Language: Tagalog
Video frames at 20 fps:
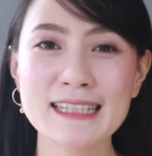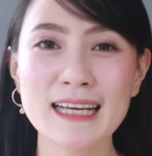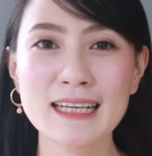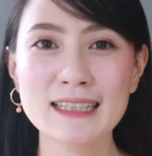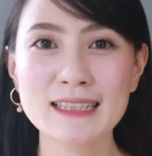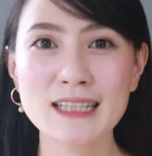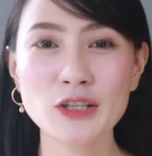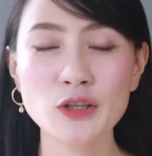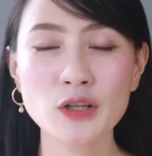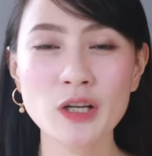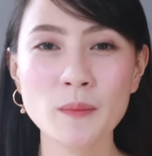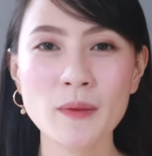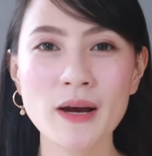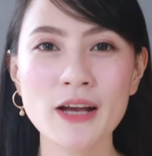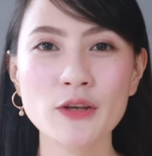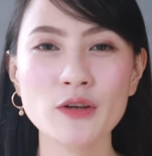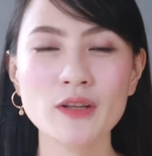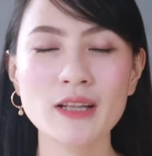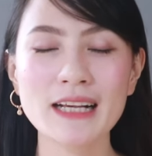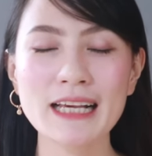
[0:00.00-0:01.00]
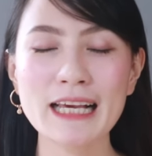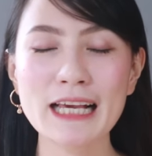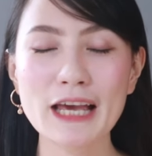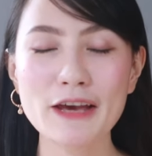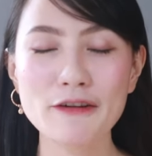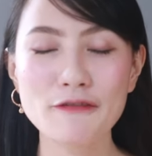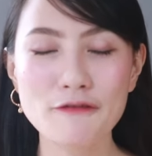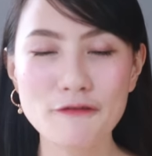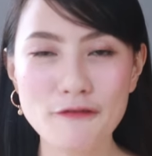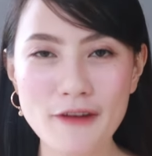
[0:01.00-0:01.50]
nakita nyo naman yung naging
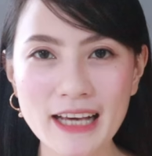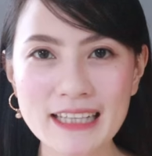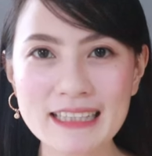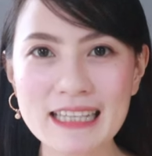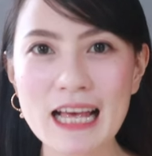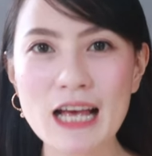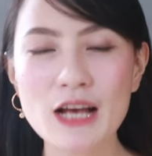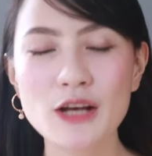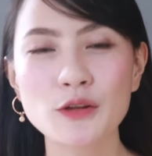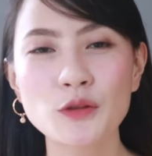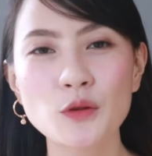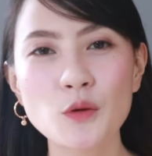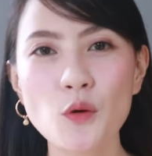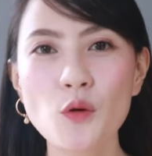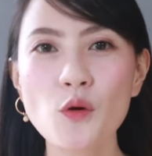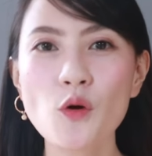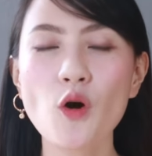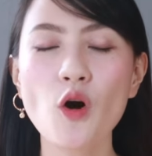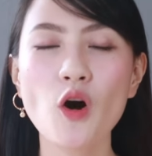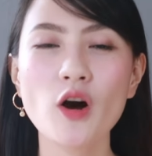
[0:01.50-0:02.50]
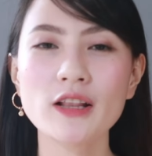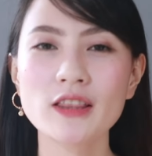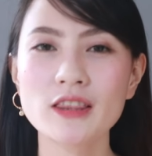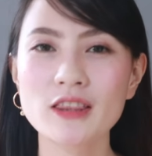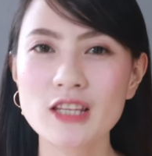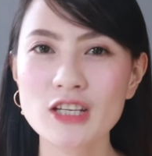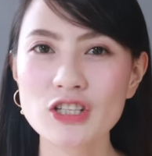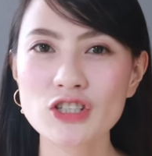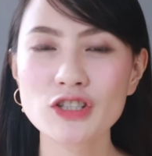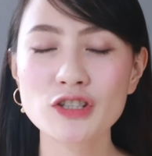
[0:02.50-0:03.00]
effect nung
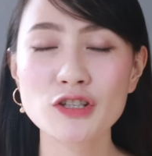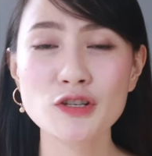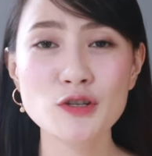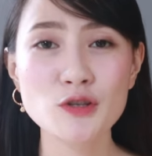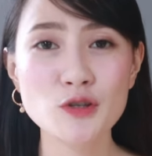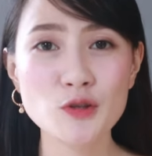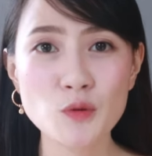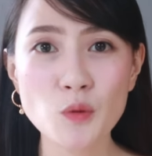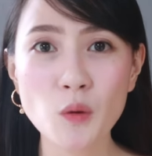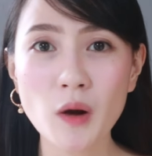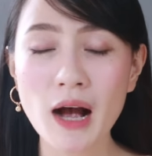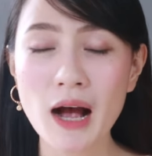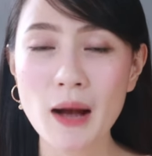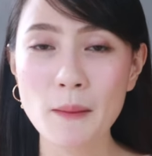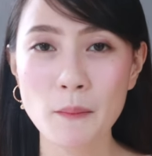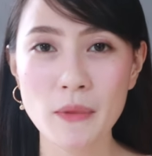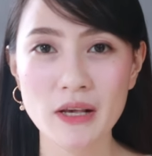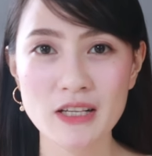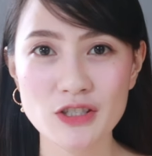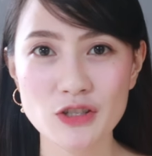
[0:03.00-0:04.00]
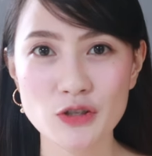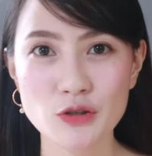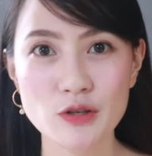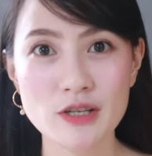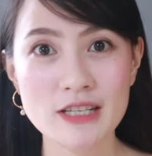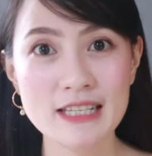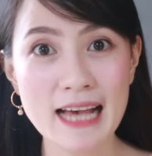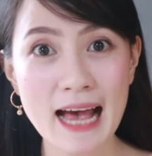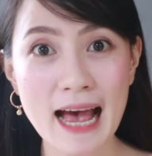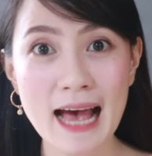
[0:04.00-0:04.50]
conditioner suka
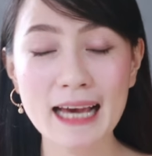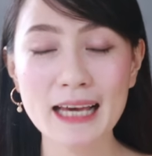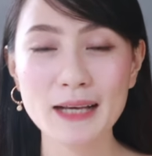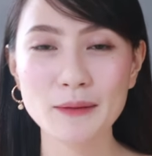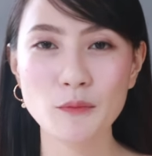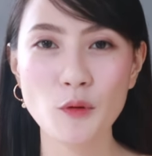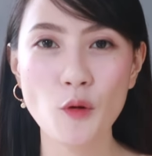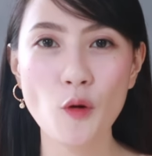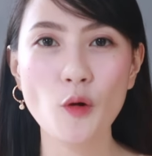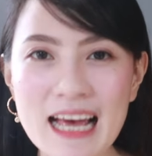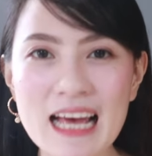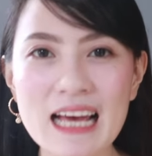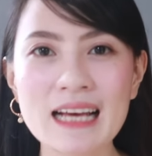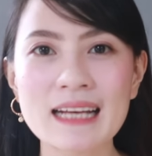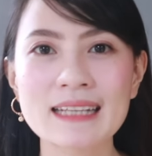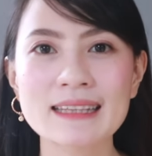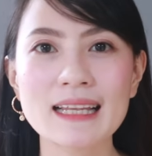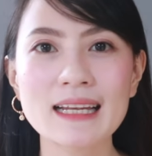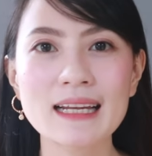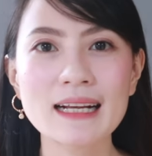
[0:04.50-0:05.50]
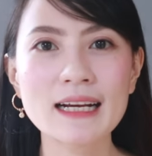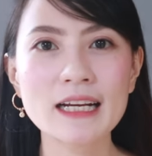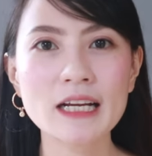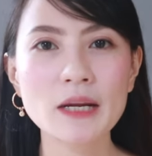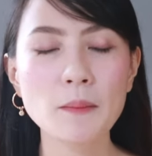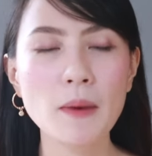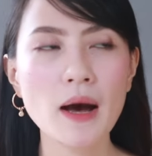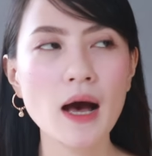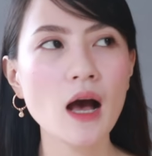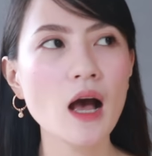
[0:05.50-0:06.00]
mixture sa aking buhok.
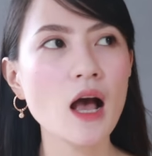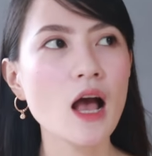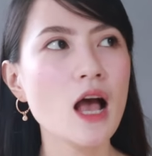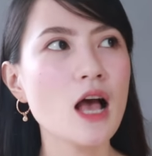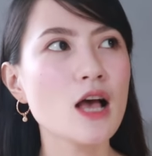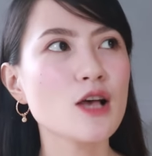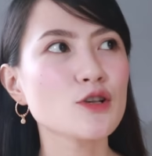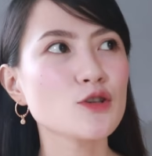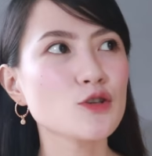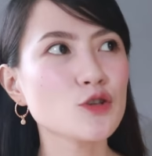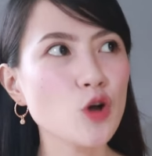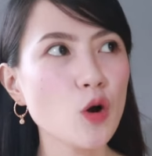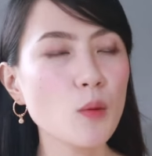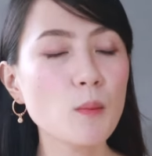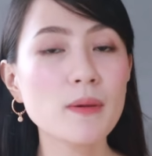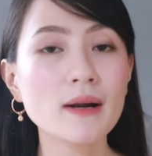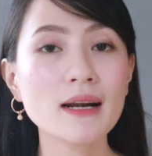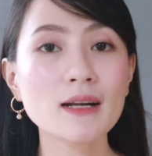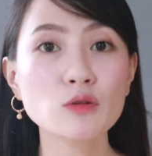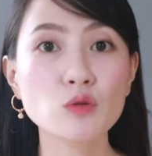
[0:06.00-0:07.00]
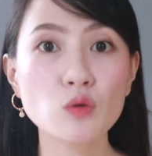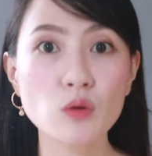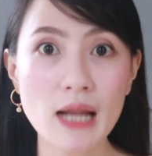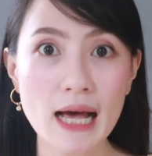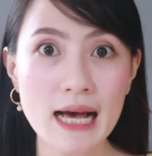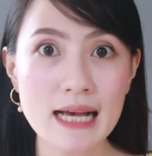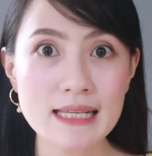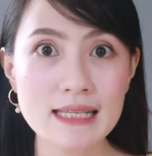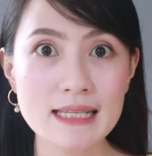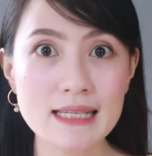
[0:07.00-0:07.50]
Talaga namang sobrang
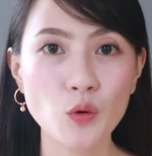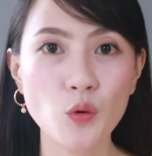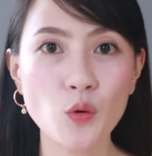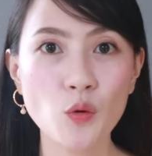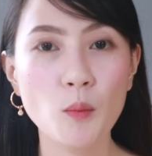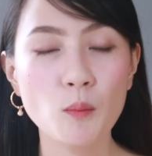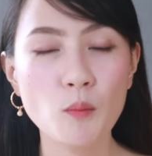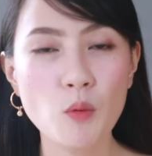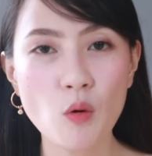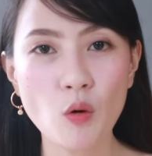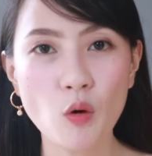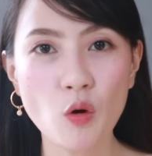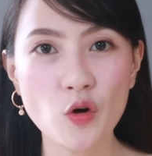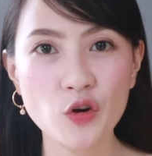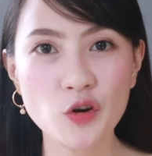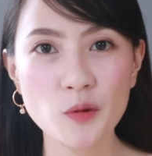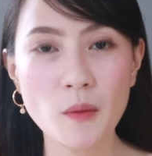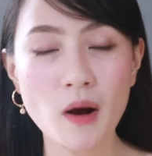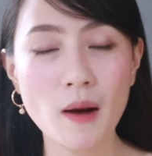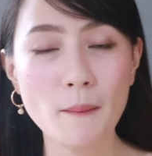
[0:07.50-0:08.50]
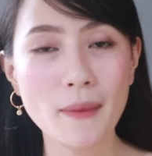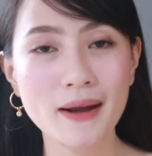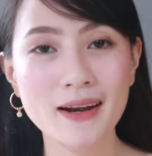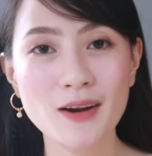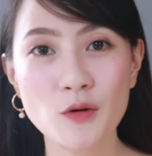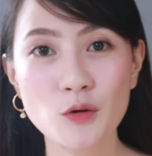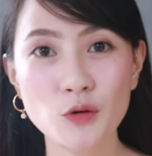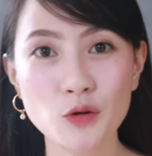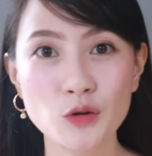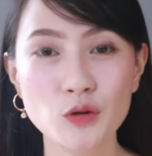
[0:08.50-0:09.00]
dulas nung buko ng mga
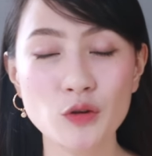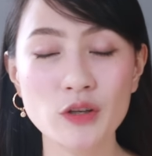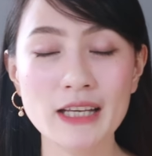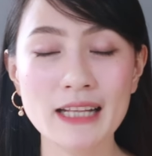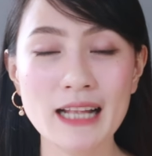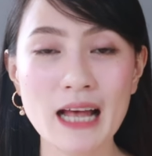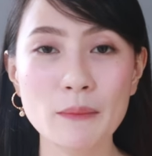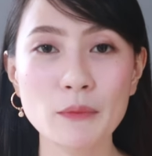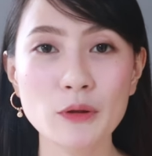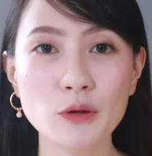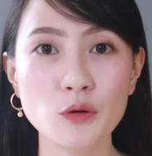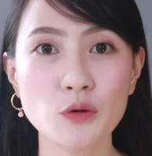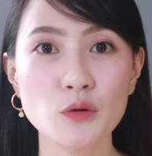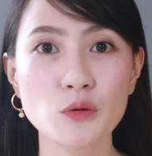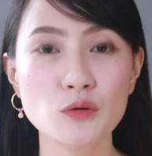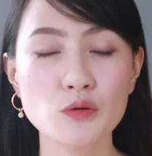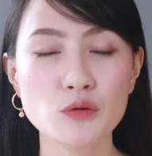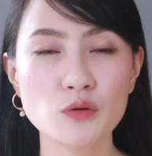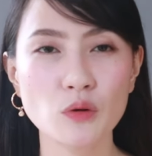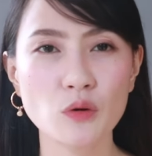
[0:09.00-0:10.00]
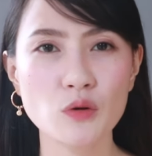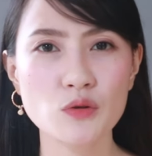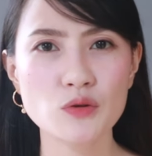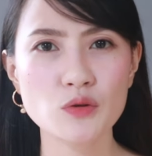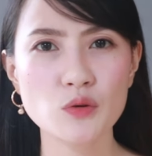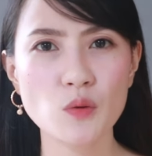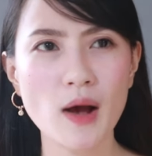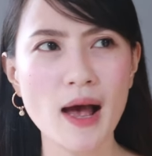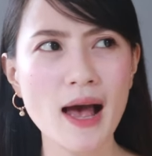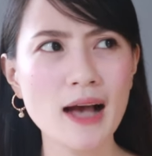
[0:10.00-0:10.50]
panahong yun nang ginamit ko yung
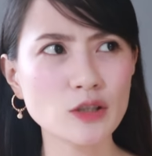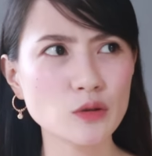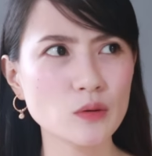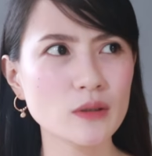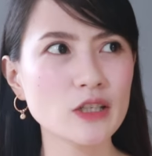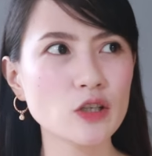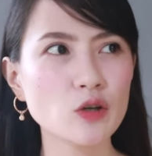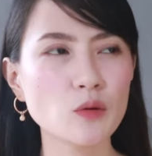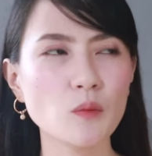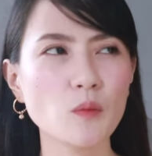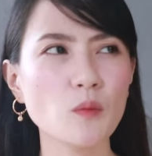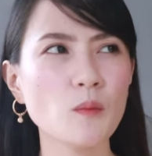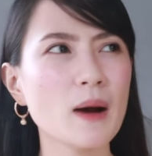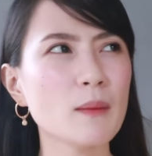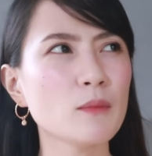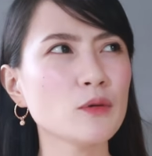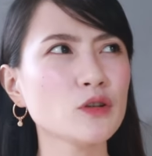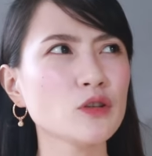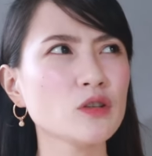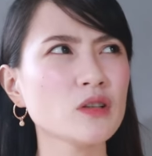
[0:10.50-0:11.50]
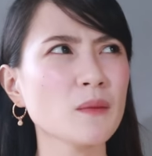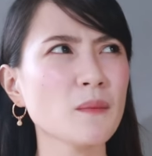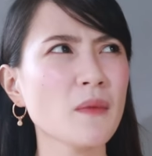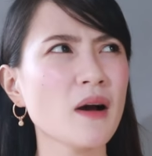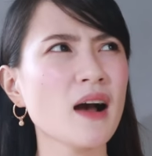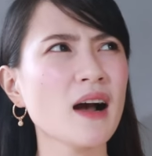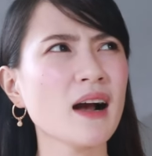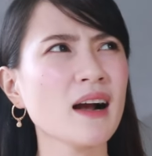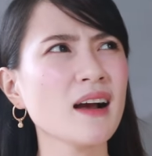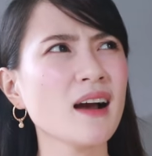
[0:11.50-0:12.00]
Consoka. Actually, umabot yun ng
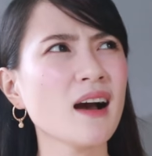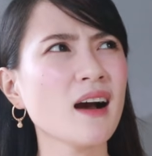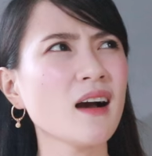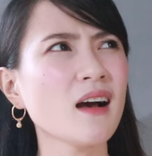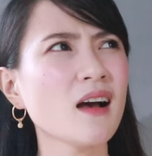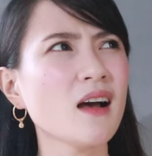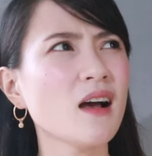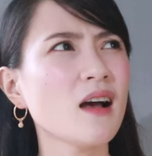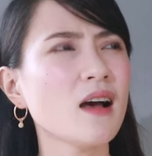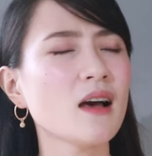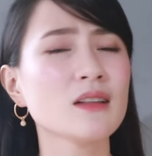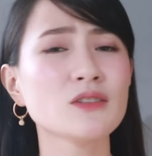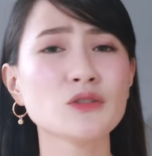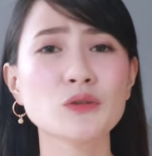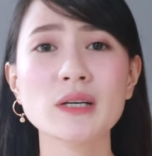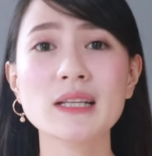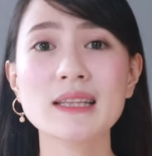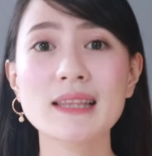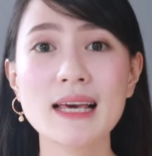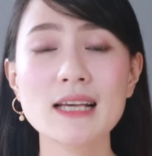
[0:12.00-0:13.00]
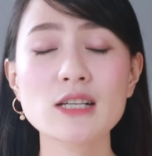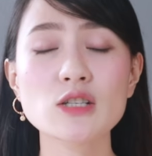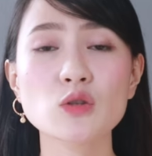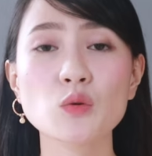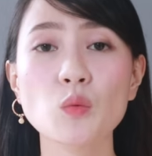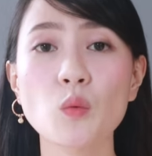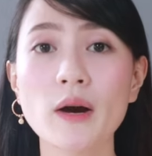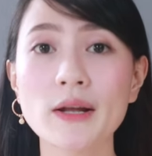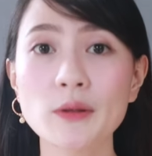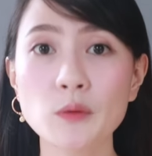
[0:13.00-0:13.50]
mga hanggang 3 days
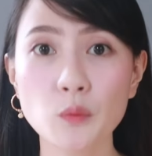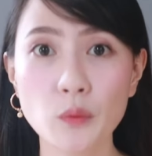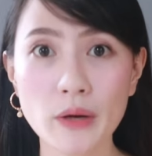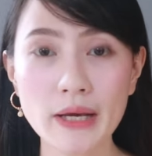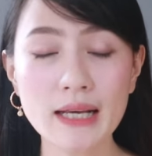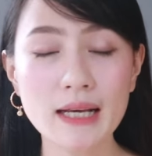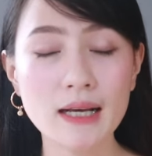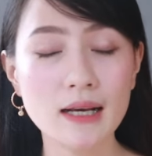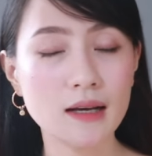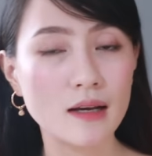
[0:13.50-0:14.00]
to 1 week